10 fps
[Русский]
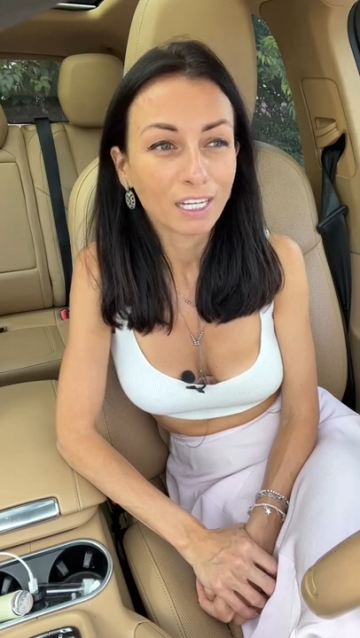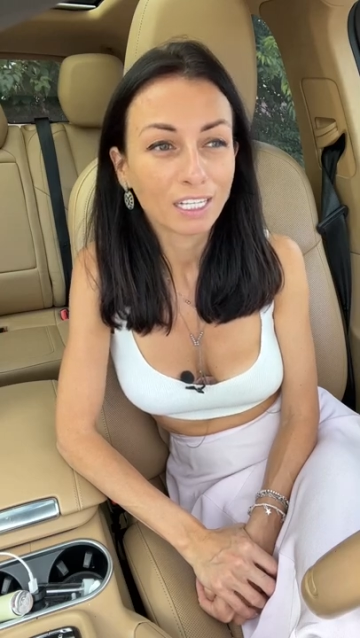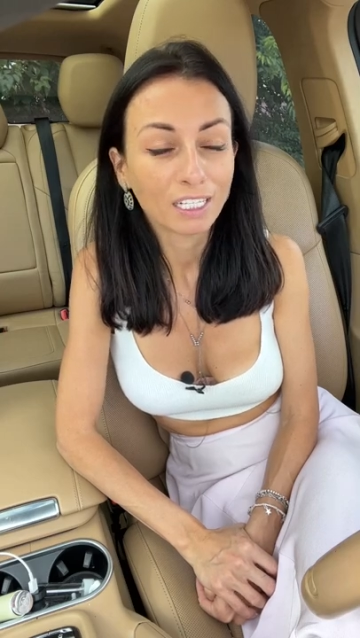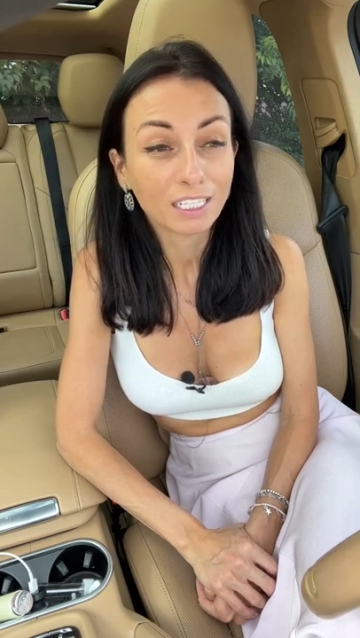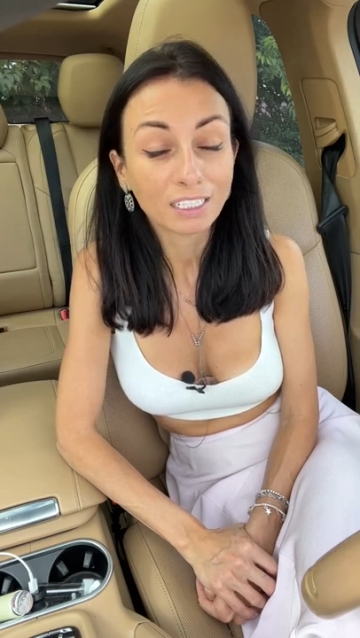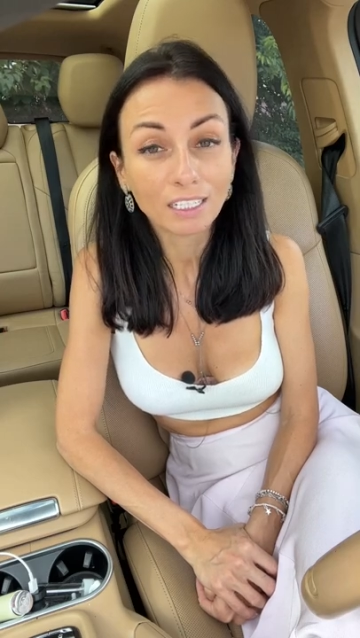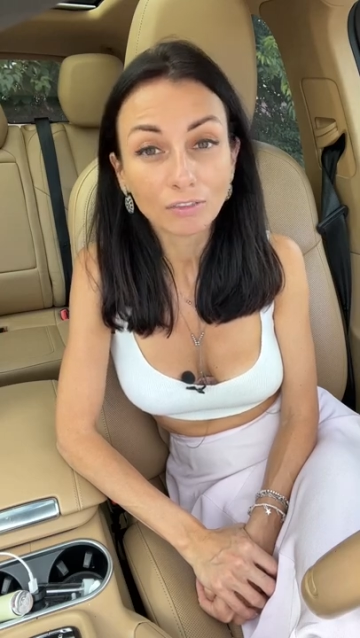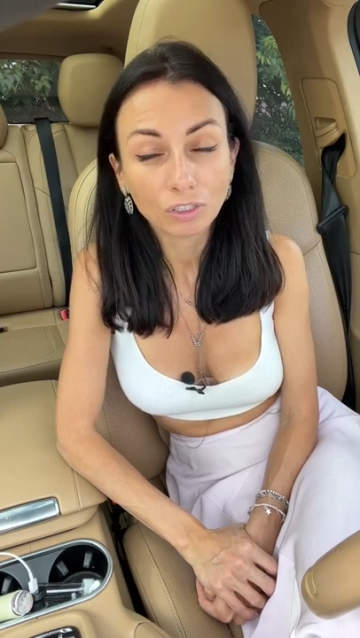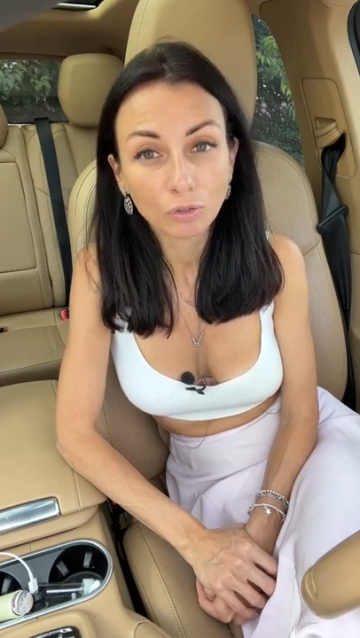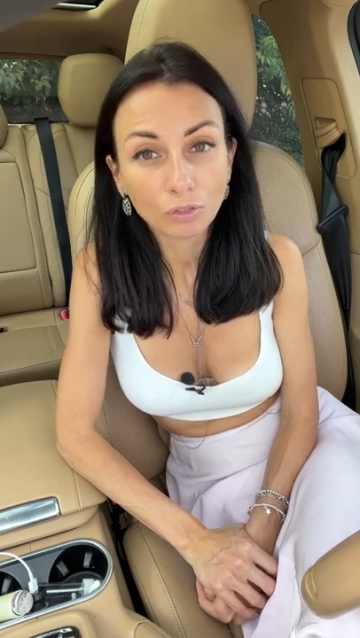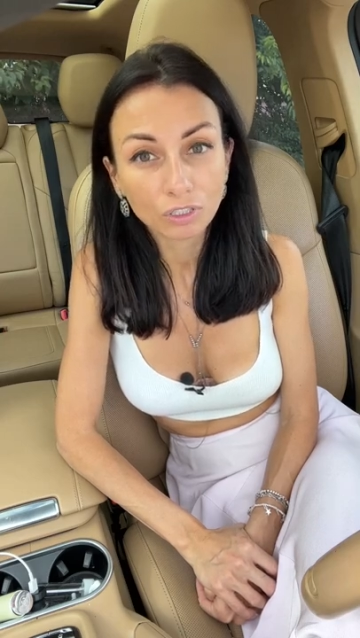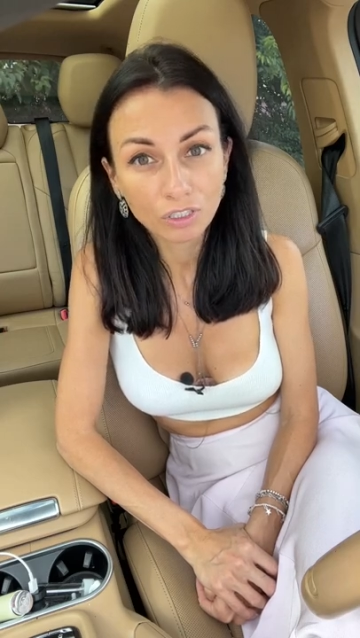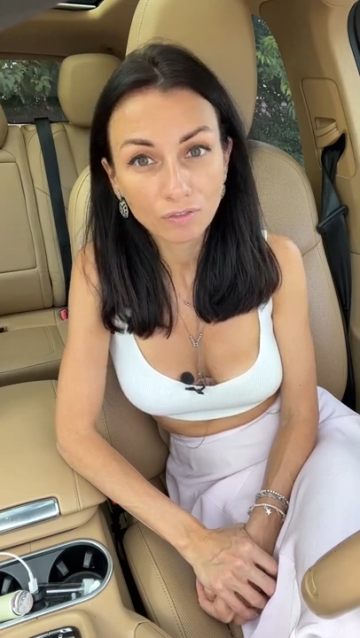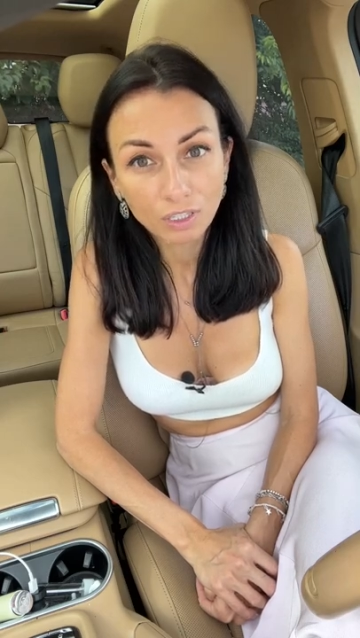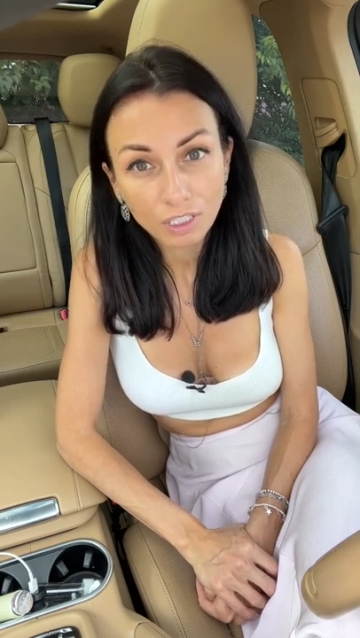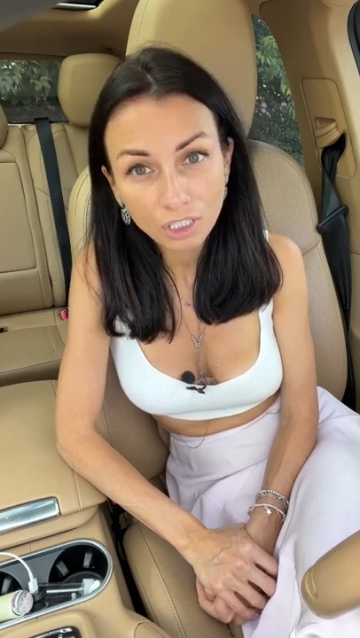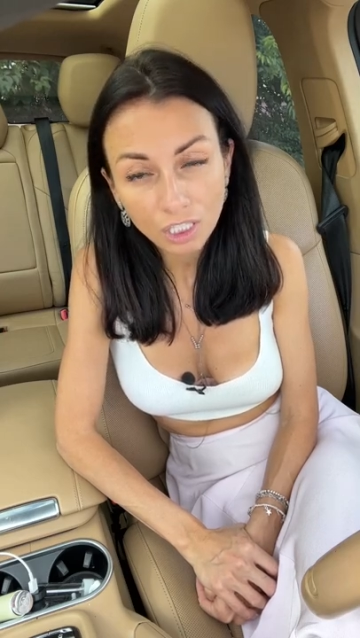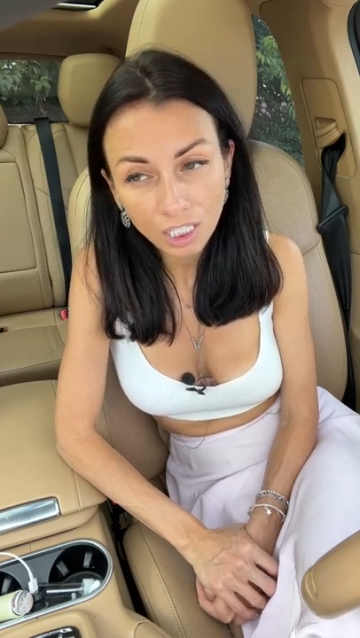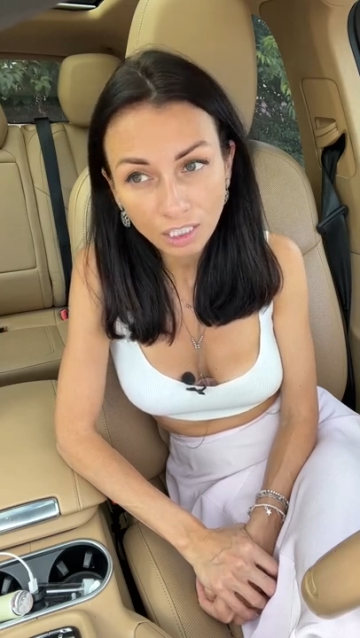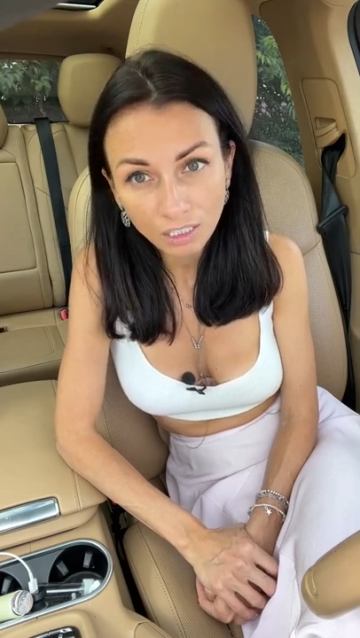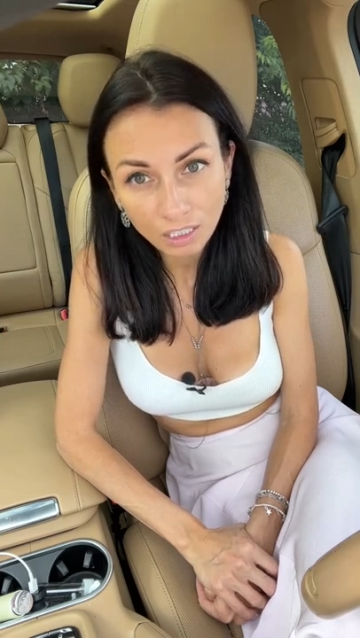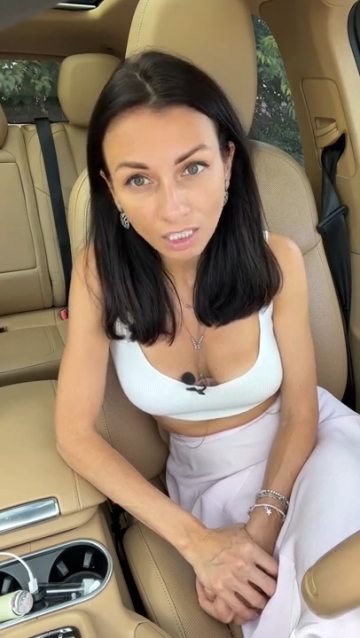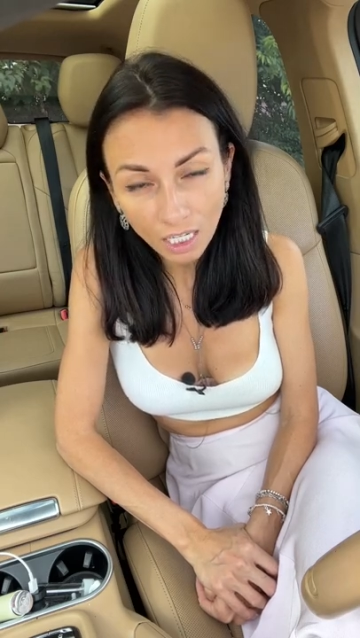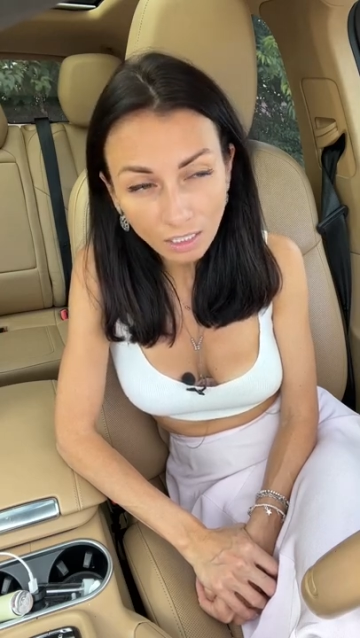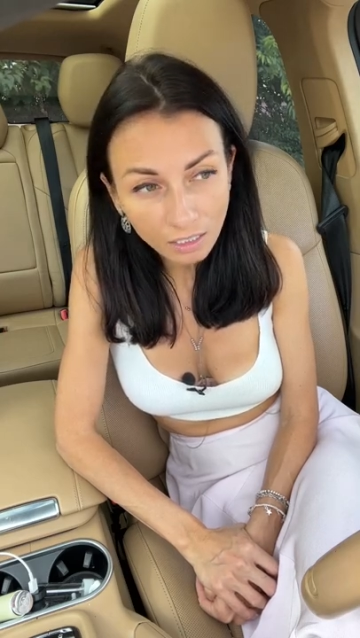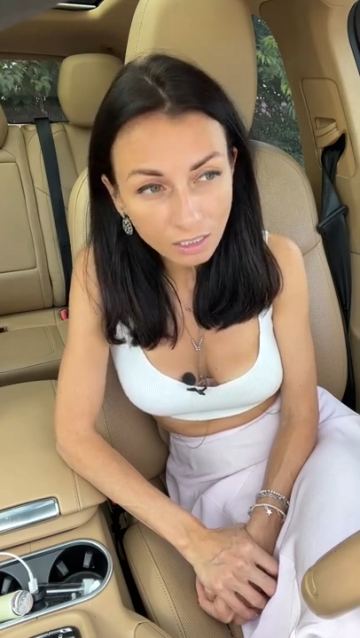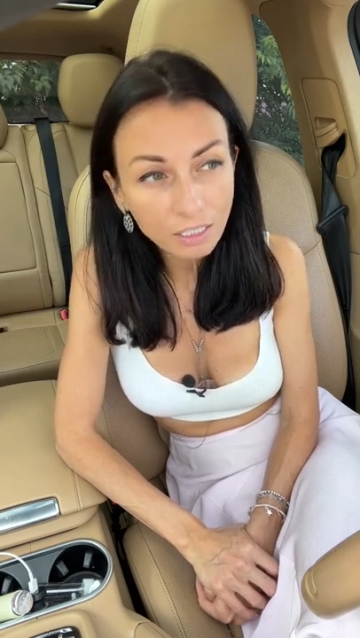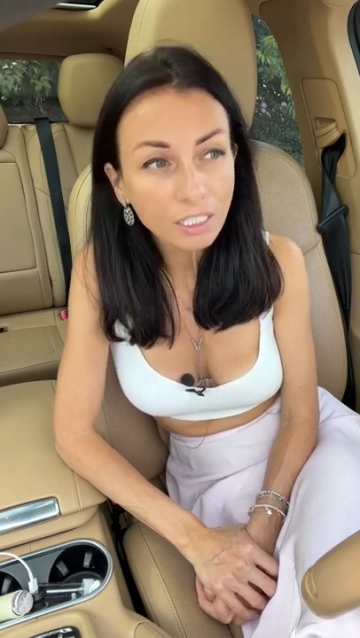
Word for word: или когда вы находитесь в отношениях,